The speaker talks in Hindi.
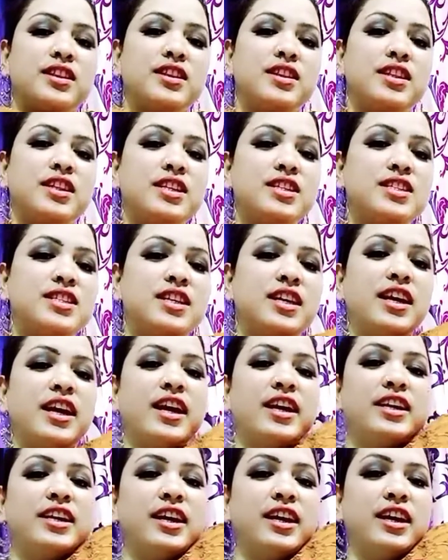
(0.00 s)
तीसरी
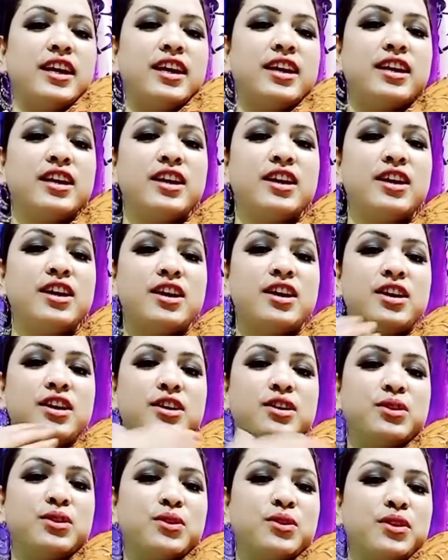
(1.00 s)
है ये
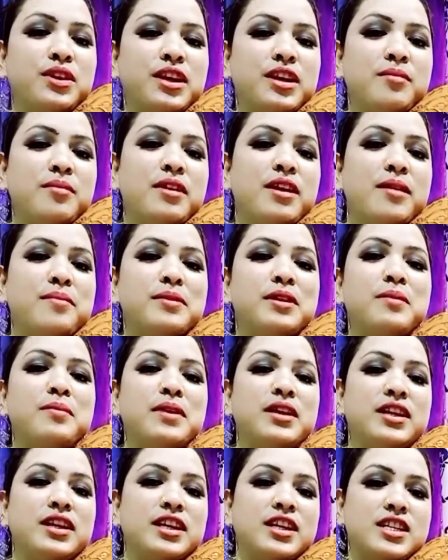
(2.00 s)
तो ये भी आपने
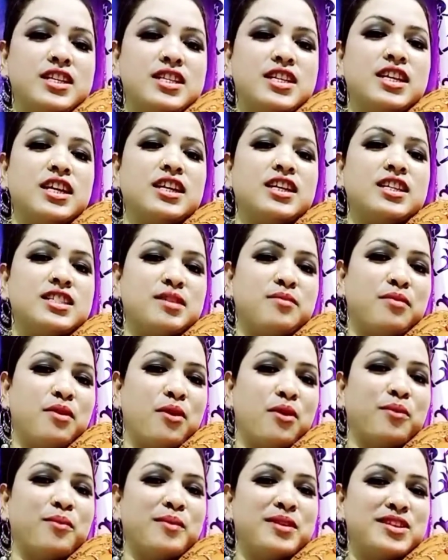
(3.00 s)
मेरी किसी ना किसी
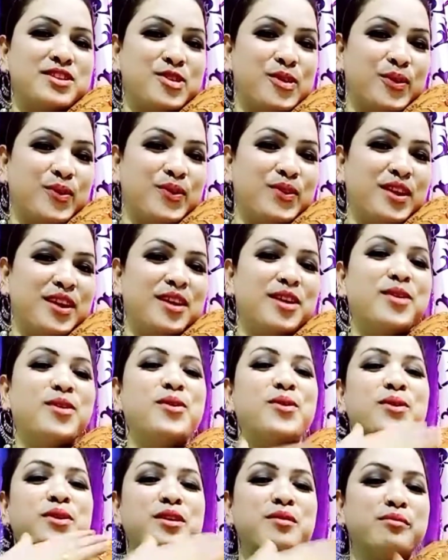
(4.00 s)
ब्लॉग में ज़रूर देखी
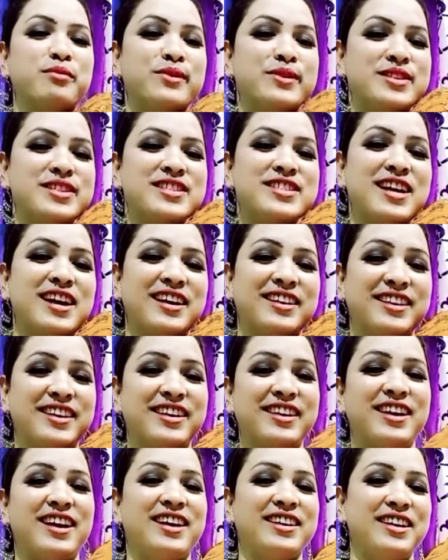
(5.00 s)
होगी मुझे जहाँ
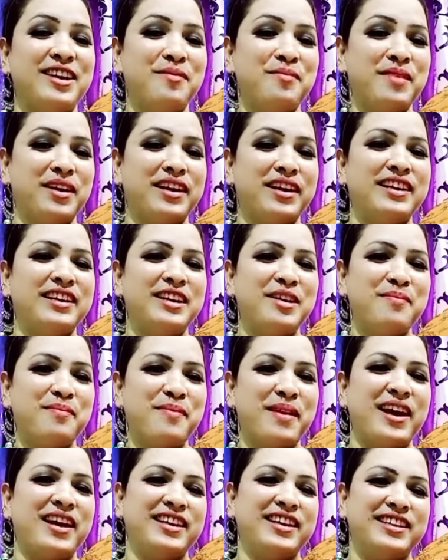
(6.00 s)
तक याद है मैंने ये
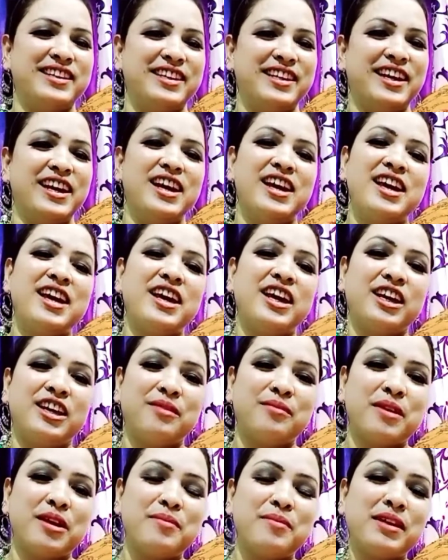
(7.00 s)
पहनी थी
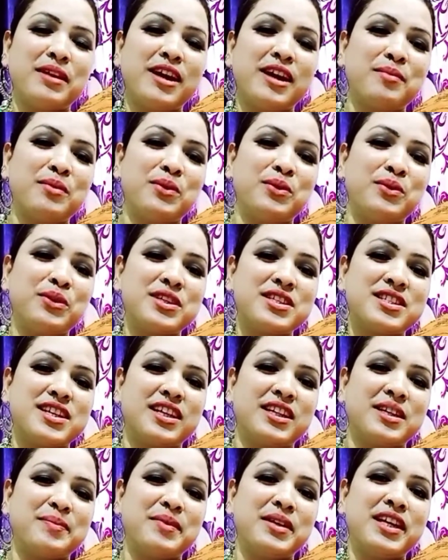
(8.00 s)
एक बार मैंने आप लोगों के
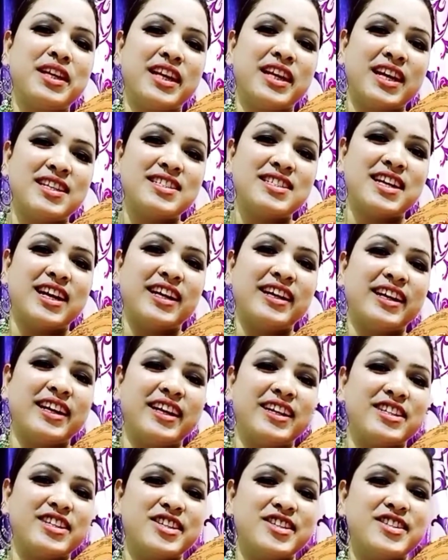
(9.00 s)
साथ अपनी नेट साड़ी
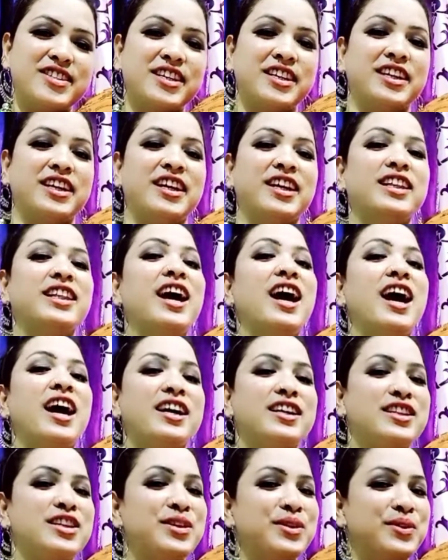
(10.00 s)
कलेक्शन शेयर किया था
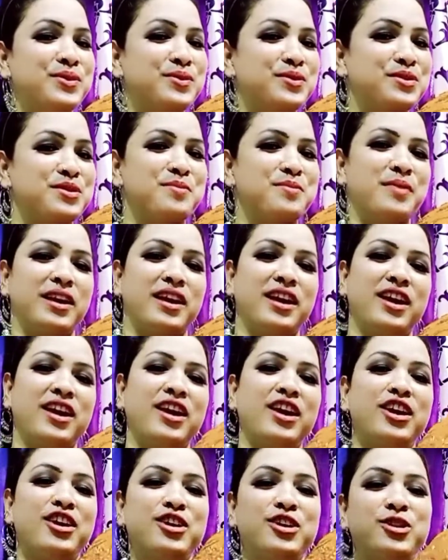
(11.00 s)
आई थिंक उसमें
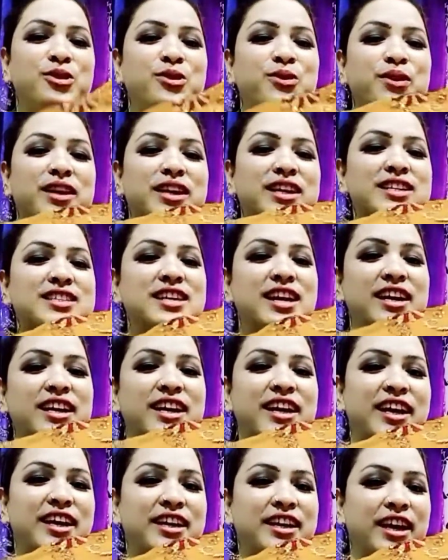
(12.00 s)
तो एक साड़ी
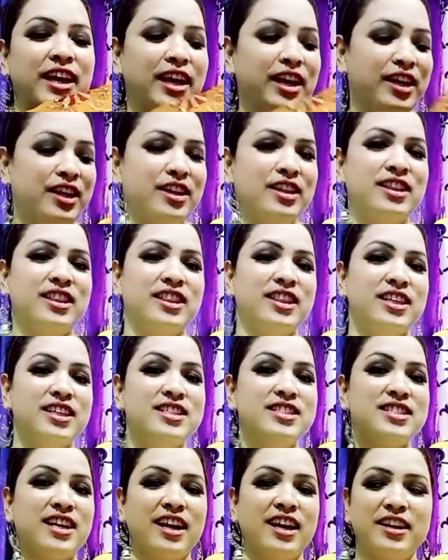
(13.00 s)
है ये
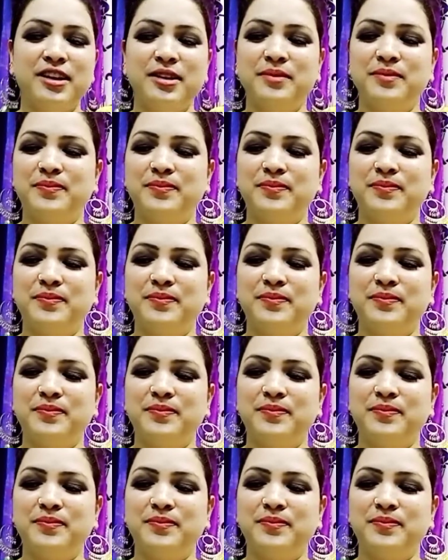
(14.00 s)
तीन साड़ी